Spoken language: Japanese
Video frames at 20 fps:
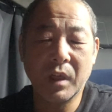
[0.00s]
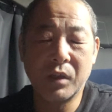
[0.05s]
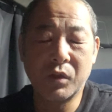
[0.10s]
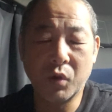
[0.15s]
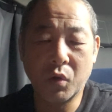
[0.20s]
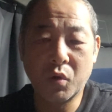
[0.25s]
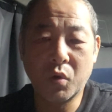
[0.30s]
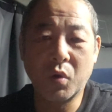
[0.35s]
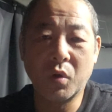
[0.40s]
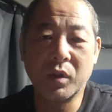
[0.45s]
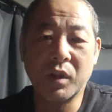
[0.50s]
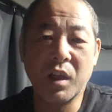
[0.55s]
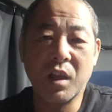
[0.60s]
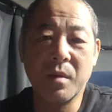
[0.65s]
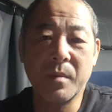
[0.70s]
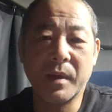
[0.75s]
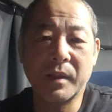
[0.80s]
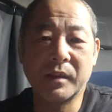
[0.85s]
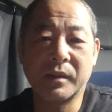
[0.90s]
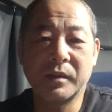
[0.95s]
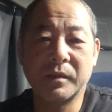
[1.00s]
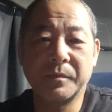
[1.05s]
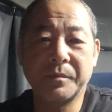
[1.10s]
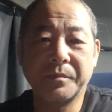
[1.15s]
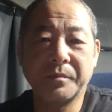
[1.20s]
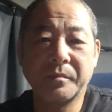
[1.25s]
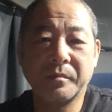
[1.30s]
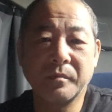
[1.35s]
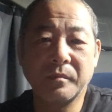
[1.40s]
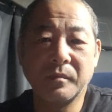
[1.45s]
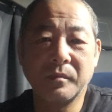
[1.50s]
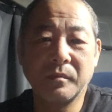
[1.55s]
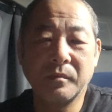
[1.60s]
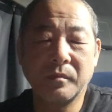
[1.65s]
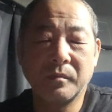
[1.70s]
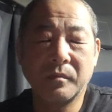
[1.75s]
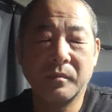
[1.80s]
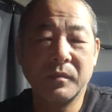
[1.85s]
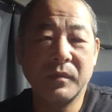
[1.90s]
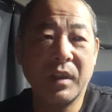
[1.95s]
速攻で言います。
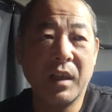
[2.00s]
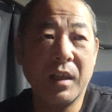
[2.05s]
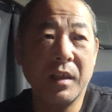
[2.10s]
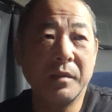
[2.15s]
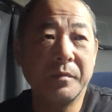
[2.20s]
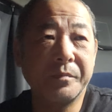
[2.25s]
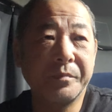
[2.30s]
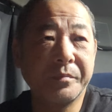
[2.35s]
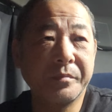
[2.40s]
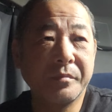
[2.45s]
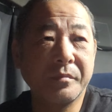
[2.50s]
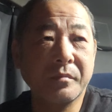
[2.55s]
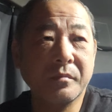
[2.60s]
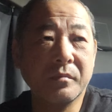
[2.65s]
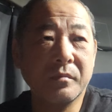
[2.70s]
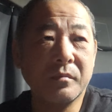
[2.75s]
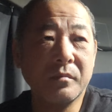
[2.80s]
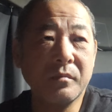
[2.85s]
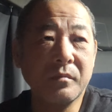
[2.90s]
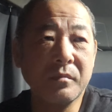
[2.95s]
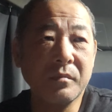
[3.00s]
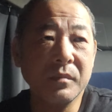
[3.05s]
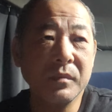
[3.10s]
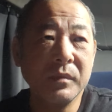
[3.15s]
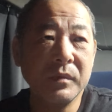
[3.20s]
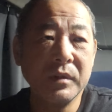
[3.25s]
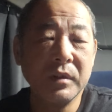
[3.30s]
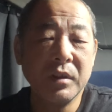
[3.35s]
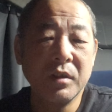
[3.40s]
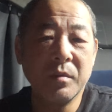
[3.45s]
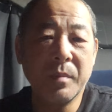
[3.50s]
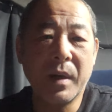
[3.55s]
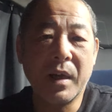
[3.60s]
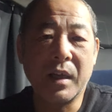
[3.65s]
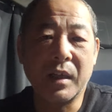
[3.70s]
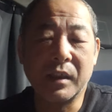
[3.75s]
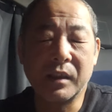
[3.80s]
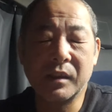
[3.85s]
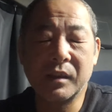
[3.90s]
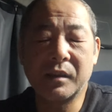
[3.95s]
で、で
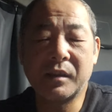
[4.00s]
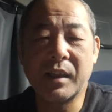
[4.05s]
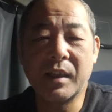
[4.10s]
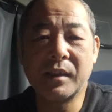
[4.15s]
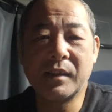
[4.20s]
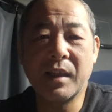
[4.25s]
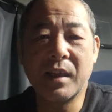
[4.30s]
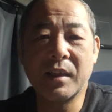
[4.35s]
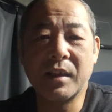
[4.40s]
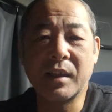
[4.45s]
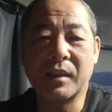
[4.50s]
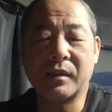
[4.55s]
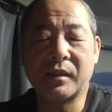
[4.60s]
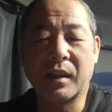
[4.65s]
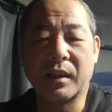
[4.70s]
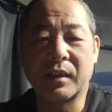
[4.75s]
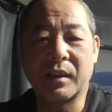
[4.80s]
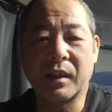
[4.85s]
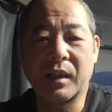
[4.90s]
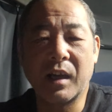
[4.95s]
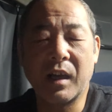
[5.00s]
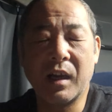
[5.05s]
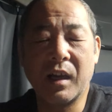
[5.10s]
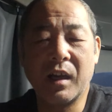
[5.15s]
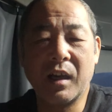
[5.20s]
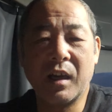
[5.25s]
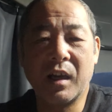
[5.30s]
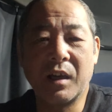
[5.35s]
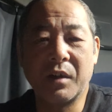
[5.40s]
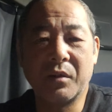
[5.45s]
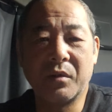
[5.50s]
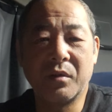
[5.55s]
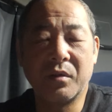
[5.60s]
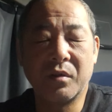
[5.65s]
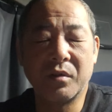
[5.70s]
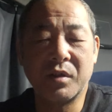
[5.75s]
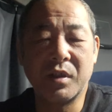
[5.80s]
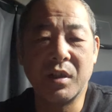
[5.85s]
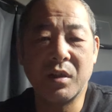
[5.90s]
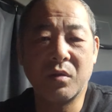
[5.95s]
まあ、先々月だったか、あ
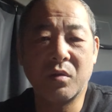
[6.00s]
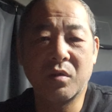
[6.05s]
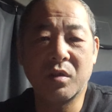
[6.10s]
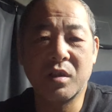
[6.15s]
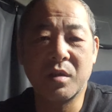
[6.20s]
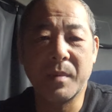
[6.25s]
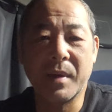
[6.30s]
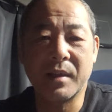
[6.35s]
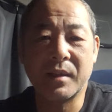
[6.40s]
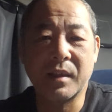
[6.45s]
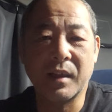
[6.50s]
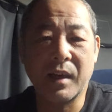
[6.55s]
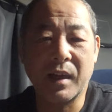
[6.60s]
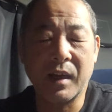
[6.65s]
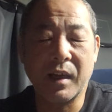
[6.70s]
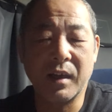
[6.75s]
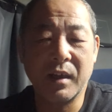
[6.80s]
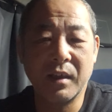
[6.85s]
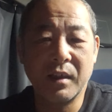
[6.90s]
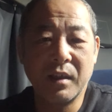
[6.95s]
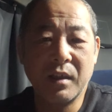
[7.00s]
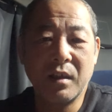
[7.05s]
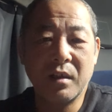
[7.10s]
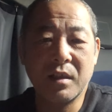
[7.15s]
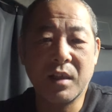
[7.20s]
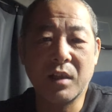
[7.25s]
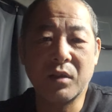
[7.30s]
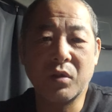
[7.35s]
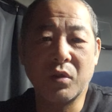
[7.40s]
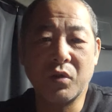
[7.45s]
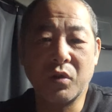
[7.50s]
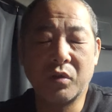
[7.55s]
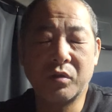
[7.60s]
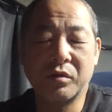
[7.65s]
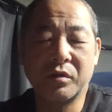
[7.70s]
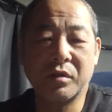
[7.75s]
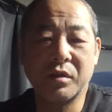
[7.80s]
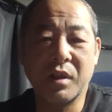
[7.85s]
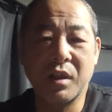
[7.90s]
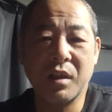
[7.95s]
の、申告しましたら、ちゃんと
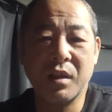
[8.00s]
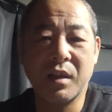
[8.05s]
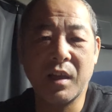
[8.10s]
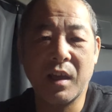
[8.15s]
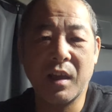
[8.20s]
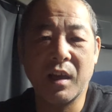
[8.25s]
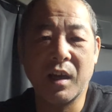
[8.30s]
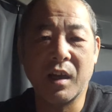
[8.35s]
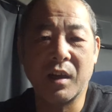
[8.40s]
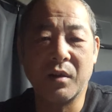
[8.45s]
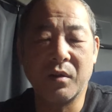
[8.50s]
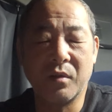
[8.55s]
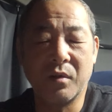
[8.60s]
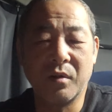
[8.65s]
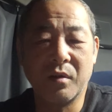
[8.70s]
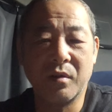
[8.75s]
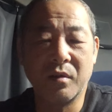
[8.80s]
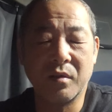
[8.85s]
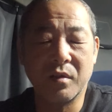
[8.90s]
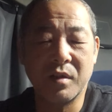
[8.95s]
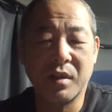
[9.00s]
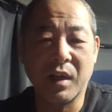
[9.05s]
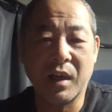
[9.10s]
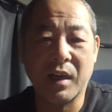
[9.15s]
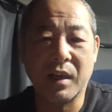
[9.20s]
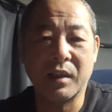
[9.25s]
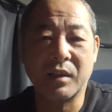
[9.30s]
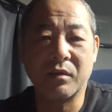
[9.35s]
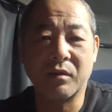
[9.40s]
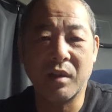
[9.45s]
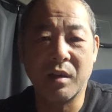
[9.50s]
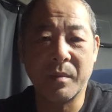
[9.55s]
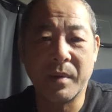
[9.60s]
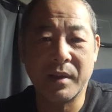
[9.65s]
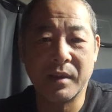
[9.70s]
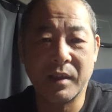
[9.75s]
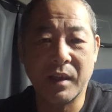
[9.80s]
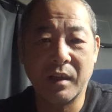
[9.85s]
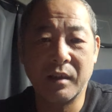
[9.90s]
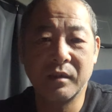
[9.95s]
翌月にね、あの、支払ってくれま
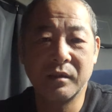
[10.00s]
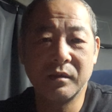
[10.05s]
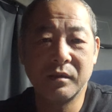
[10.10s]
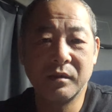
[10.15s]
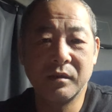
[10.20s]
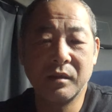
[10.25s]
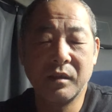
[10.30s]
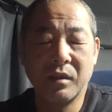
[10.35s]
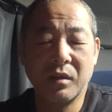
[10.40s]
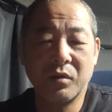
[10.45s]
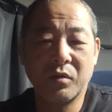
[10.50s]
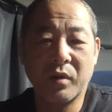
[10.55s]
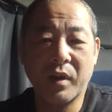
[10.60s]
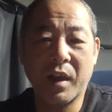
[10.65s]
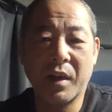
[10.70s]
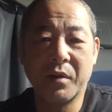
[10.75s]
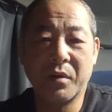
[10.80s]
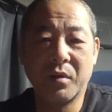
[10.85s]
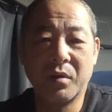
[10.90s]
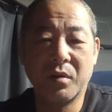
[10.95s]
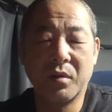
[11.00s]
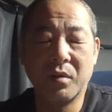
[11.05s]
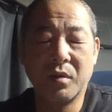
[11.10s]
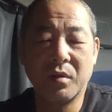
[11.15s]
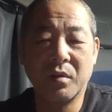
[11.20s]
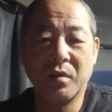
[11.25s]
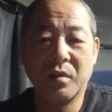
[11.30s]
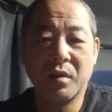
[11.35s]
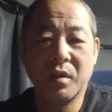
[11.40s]
した。それはあの、